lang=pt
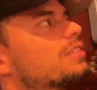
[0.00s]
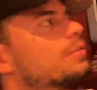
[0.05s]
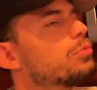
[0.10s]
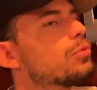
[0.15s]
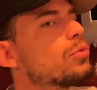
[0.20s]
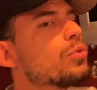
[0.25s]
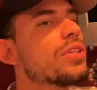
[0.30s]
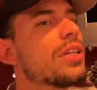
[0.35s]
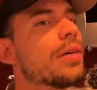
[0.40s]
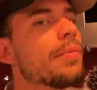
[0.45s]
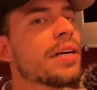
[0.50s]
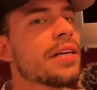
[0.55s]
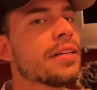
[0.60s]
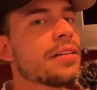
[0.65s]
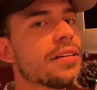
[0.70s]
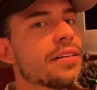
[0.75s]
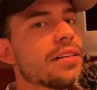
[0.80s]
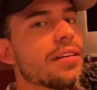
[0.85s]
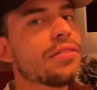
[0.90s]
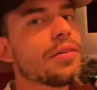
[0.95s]
tipo, o tamanho
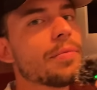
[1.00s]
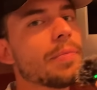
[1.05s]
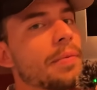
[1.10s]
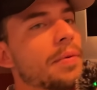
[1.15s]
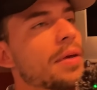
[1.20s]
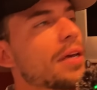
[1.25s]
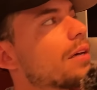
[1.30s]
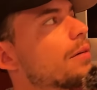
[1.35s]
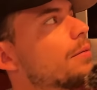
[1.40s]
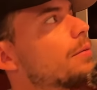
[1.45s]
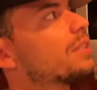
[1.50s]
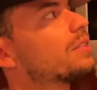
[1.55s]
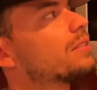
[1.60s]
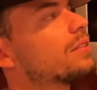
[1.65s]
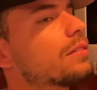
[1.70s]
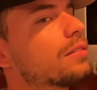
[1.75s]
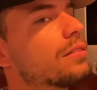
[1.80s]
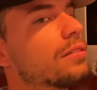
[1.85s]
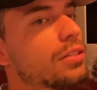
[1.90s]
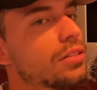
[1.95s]
da TV para a minha
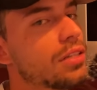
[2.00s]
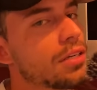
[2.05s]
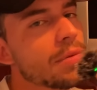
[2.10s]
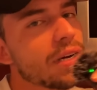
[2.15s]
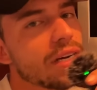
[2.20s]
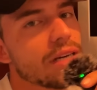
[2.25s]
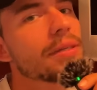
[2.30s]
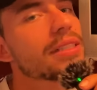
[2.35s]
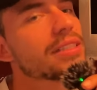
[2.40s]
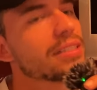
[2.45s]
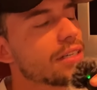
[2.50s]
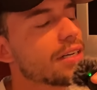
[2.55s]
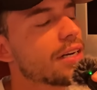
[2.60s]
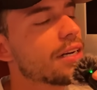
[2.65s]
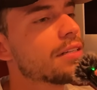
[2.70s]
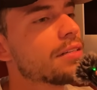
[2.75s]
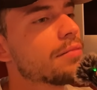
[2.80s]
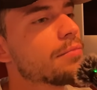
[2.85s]
cabeça. Eu tenho uma cabeça grande,